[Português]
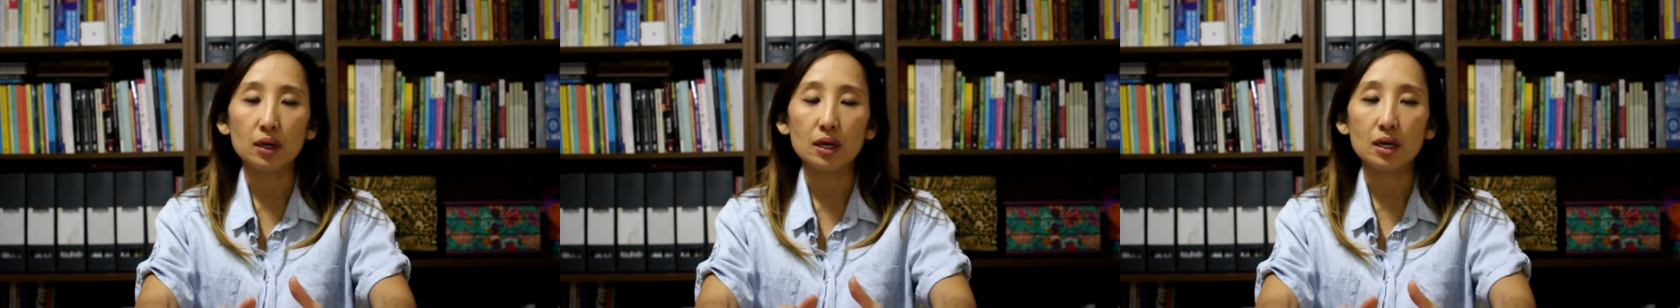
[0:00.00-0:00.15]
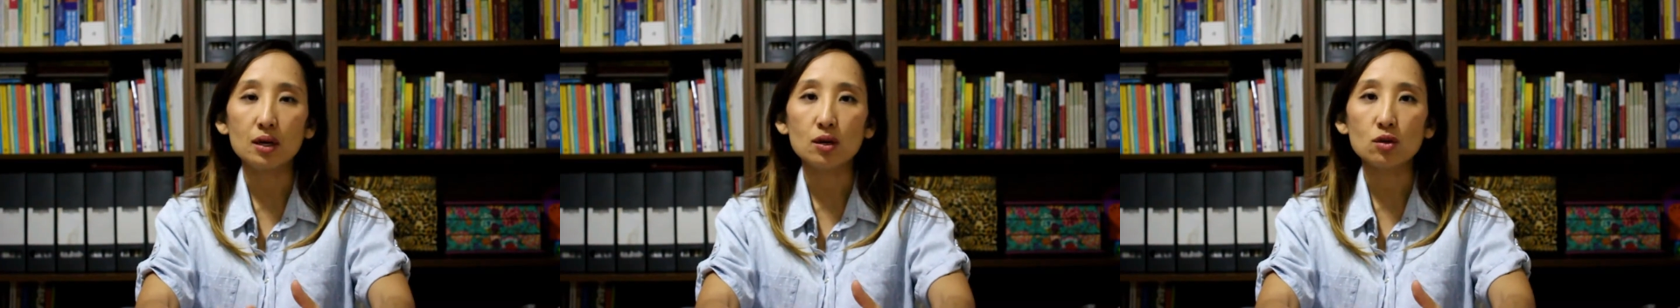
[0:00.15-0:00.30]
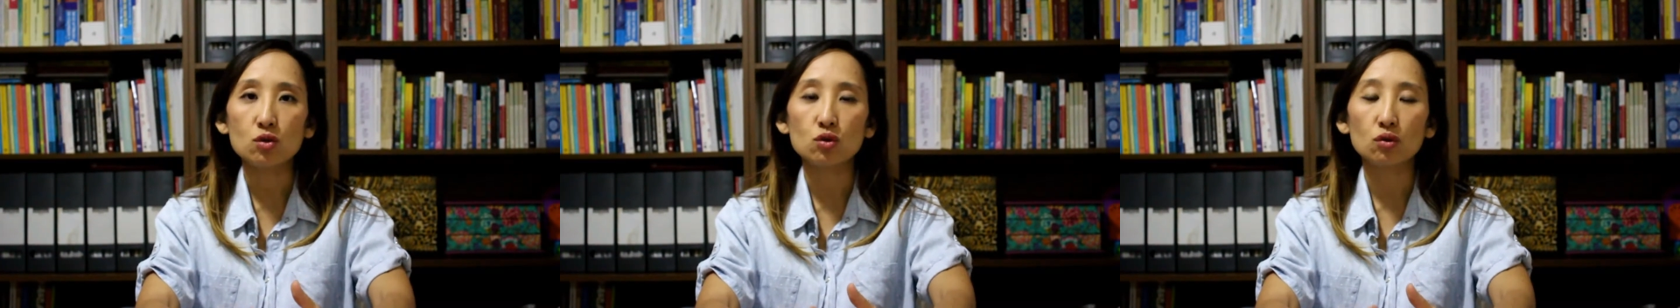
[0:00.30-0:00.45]

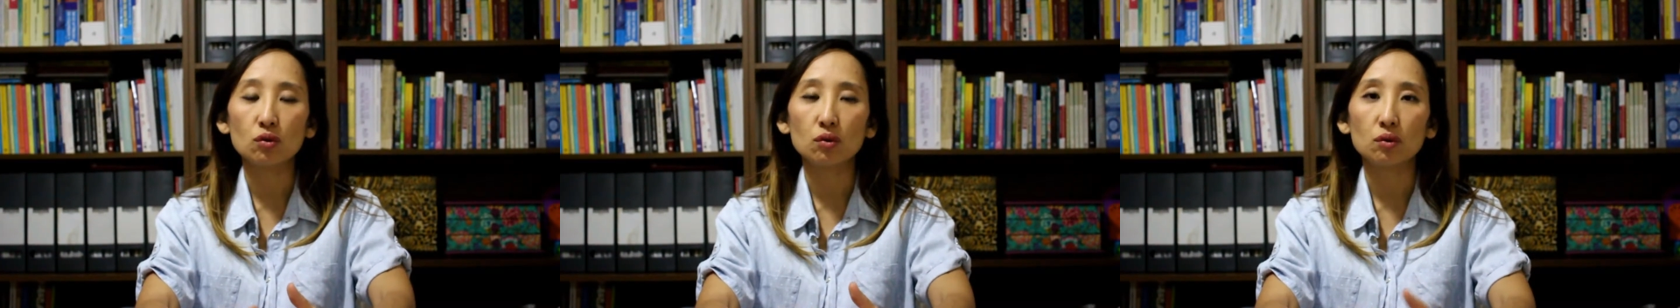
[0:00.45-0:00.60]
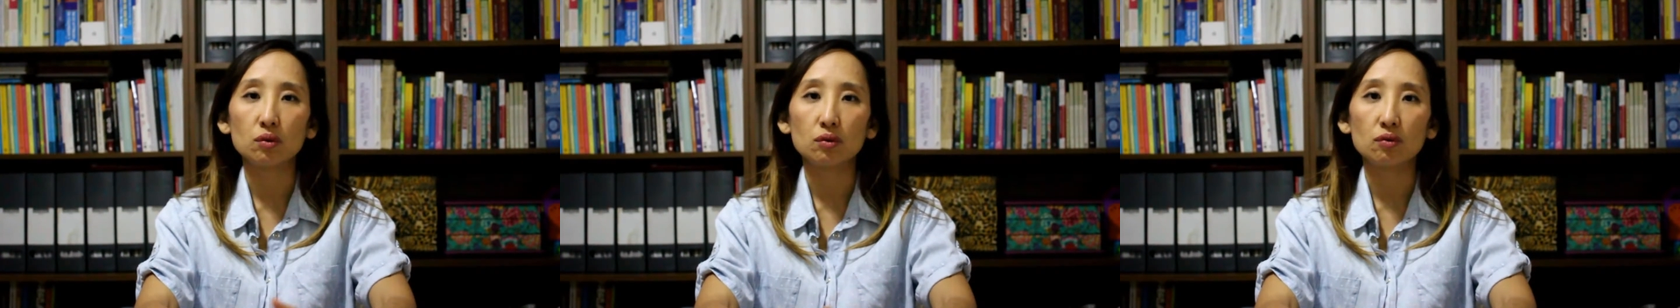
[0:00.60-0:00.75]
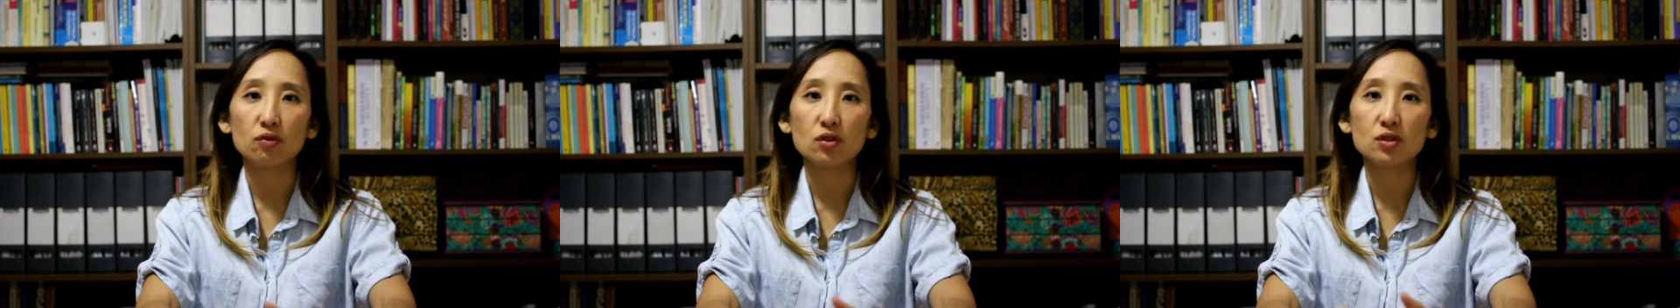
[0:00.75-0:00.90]

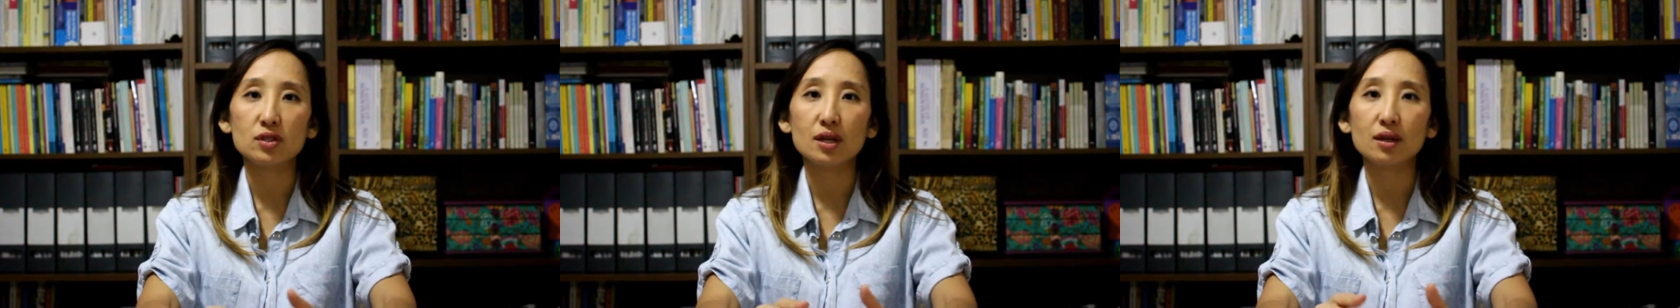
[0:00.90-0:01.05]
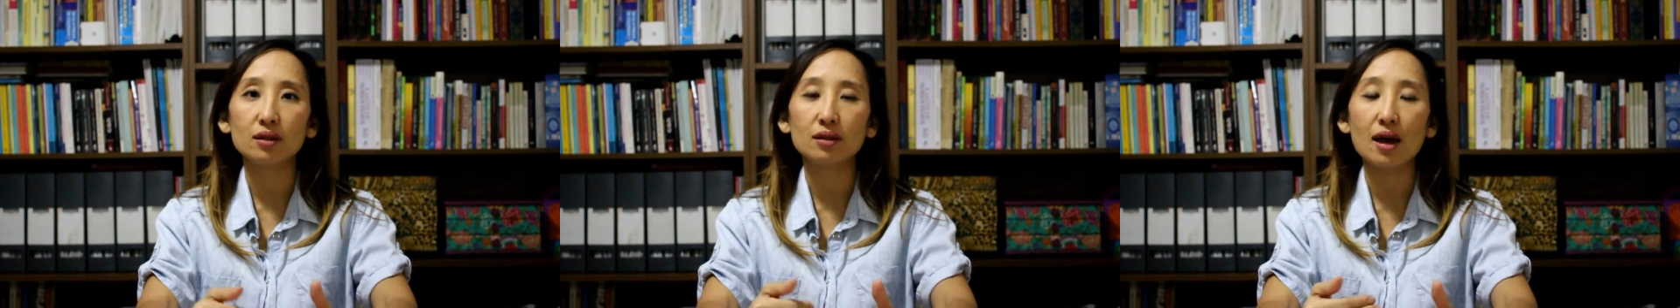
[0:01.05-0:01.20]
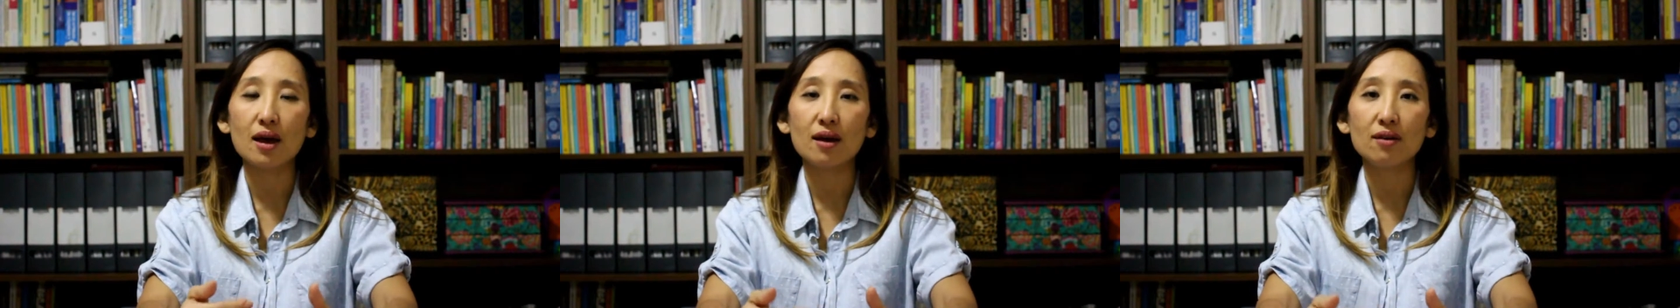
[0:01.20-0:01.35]
isso você
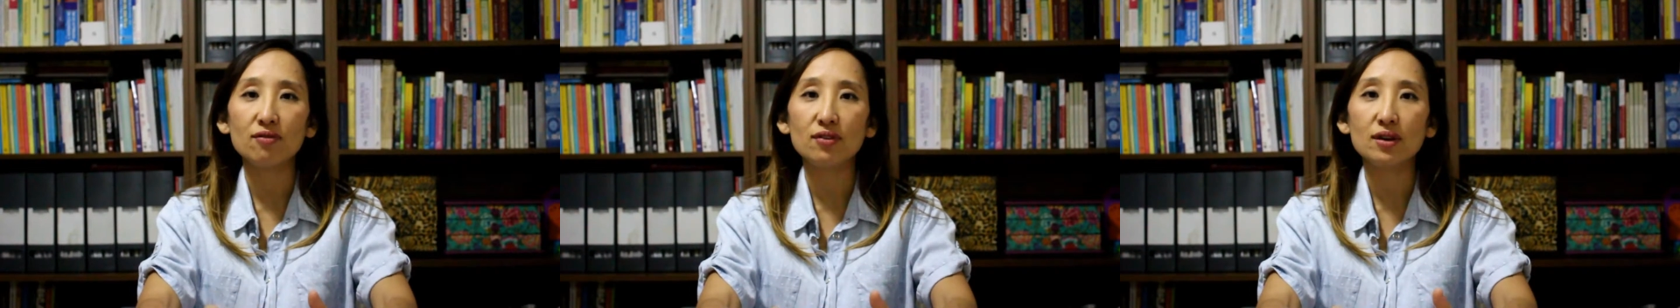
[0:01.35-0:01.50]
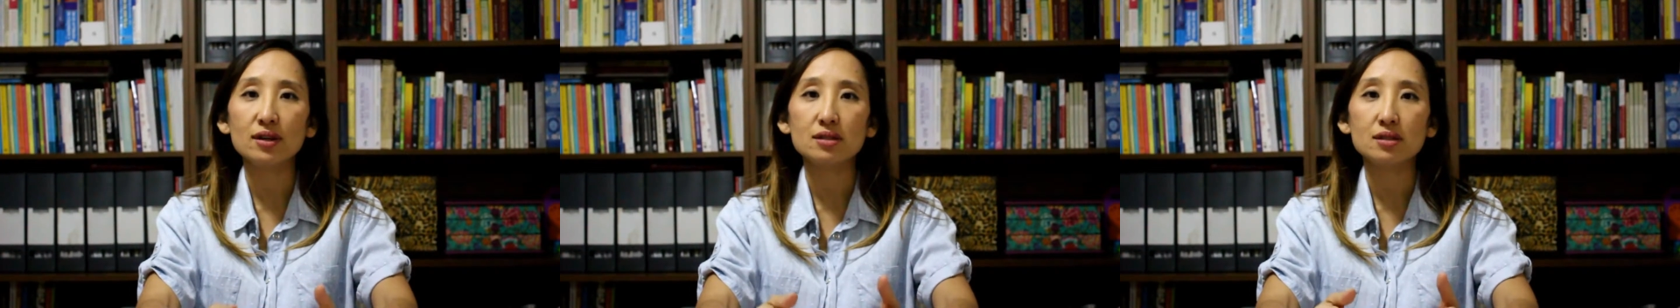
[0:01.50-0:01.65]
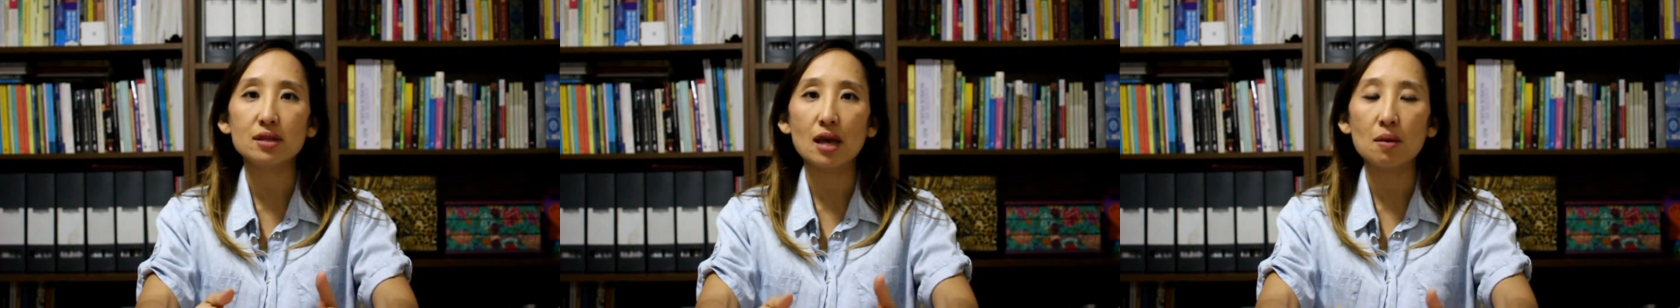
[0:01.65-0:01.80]

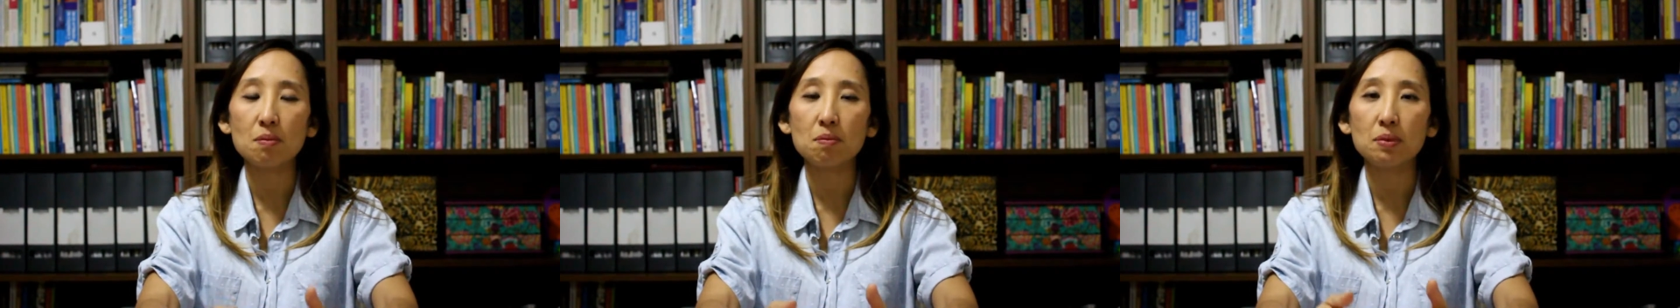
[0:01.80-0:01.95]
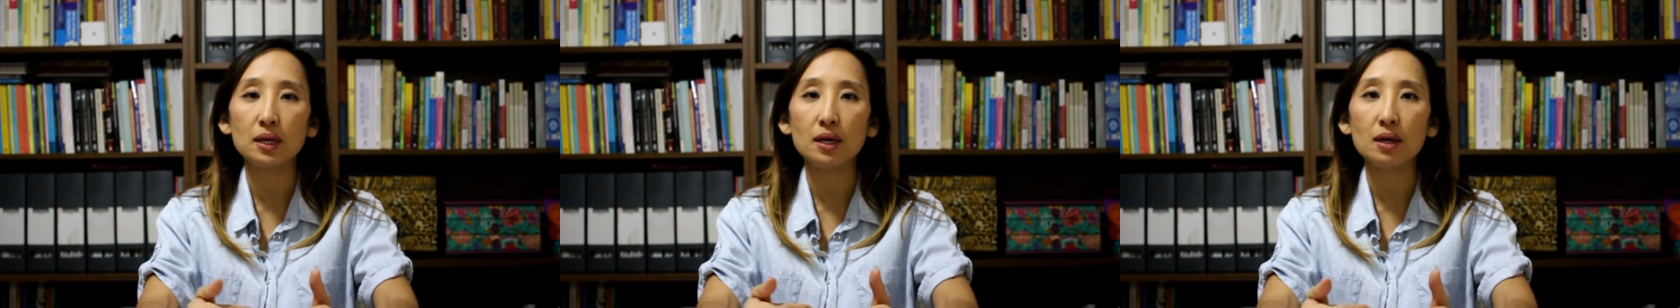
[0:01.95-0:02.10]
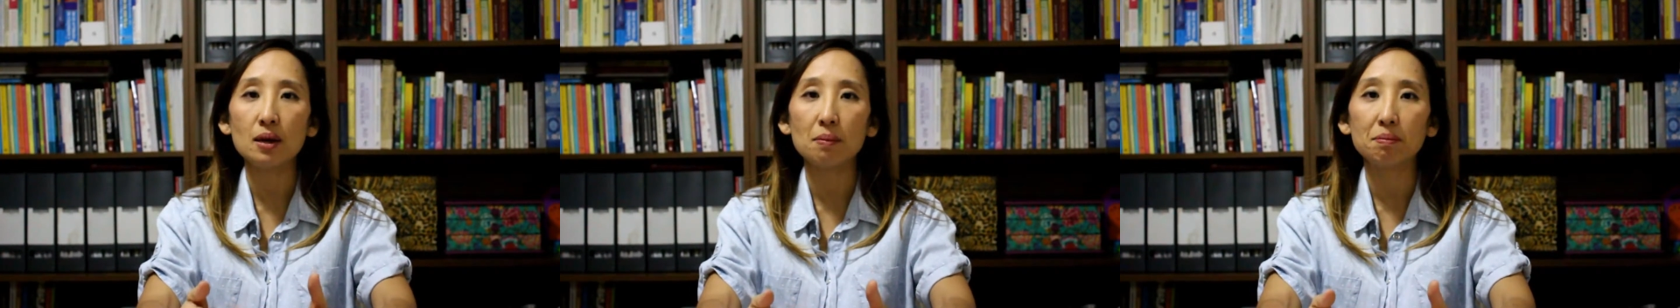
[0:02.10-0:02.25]
deve
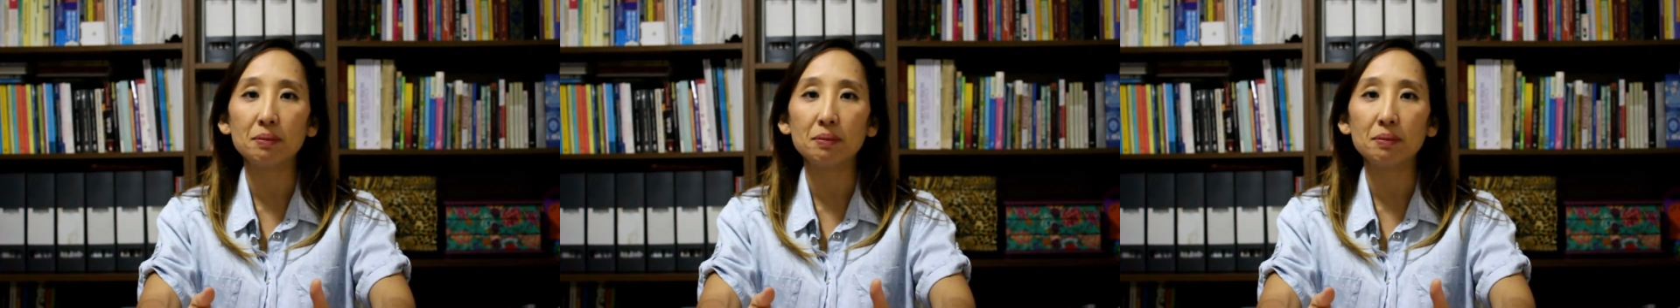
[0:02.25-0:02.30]
sempre